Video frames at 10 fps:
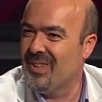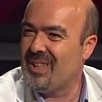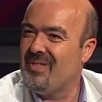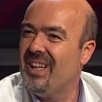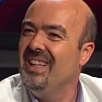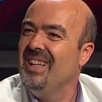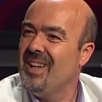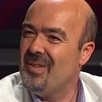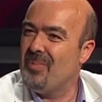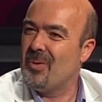también,
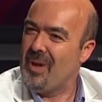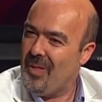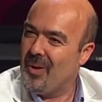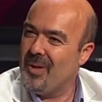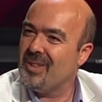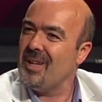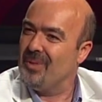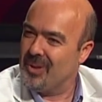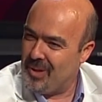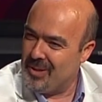por un lado, egoístas y
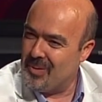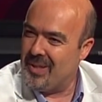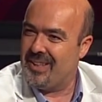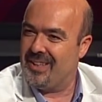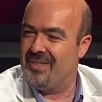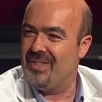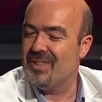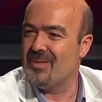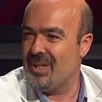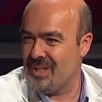por otro, altruistas también.
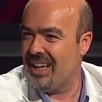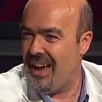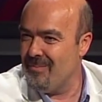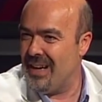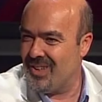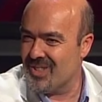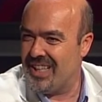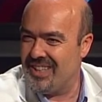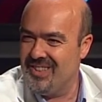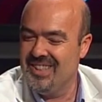Eso puede ser ambas
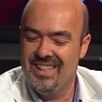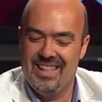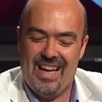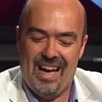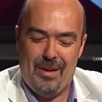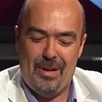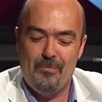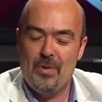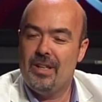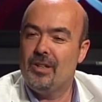cosas, ¿no?
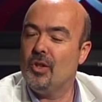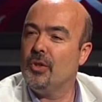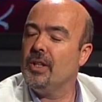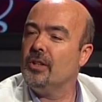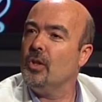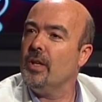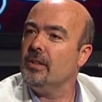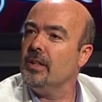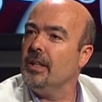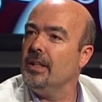Entonces, todas
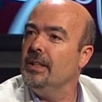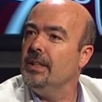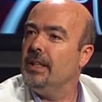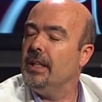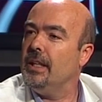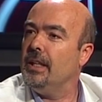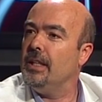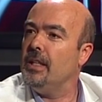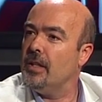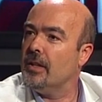estas eh,
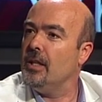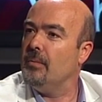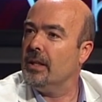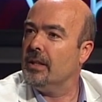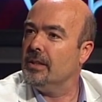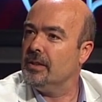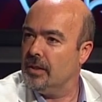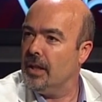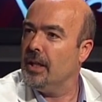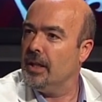iniciativas que,
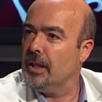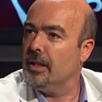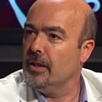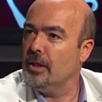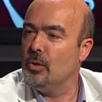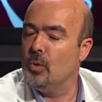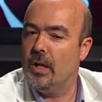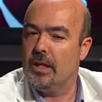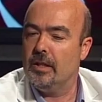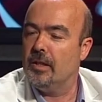está, que están teniendo
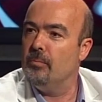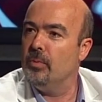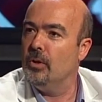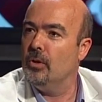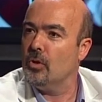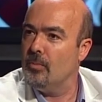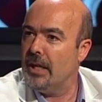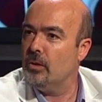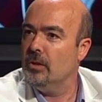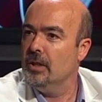lugar en el templo
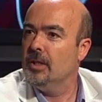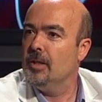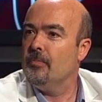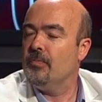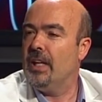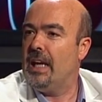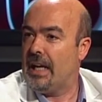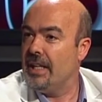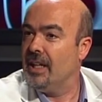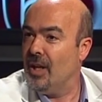romano de la
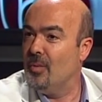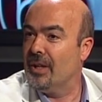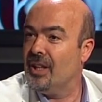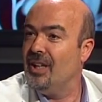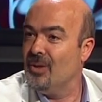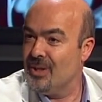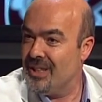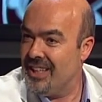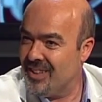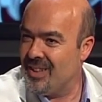calle Claudio Marcelo, que
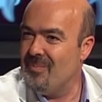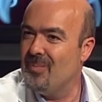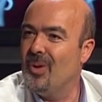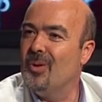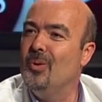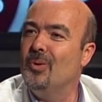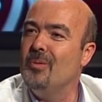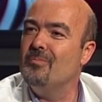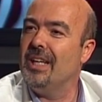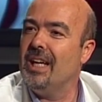sería este templo de culto
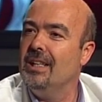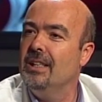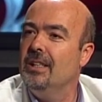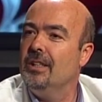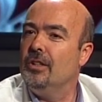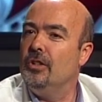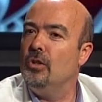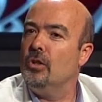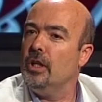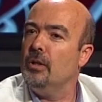imperial, yo
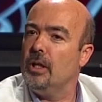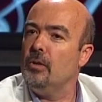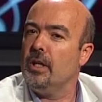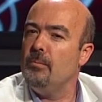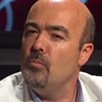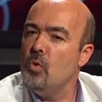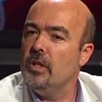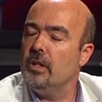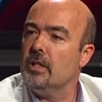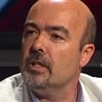lo creo, que es muy
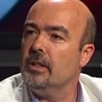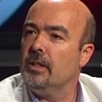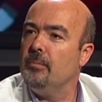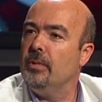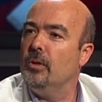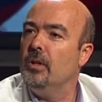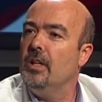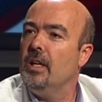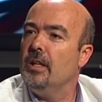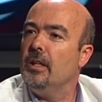interesante, pero
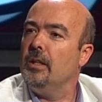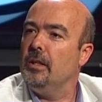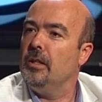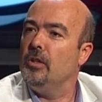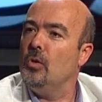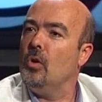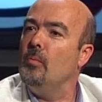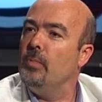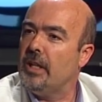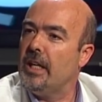eh, yo lo
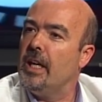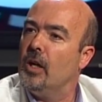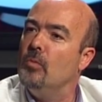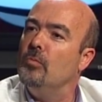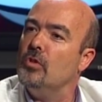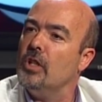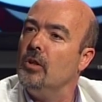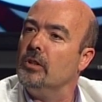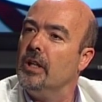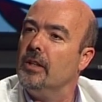completaría con muchas
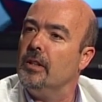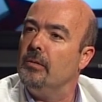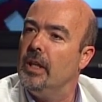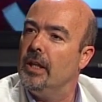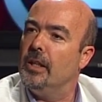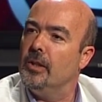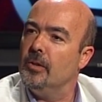otras actividades.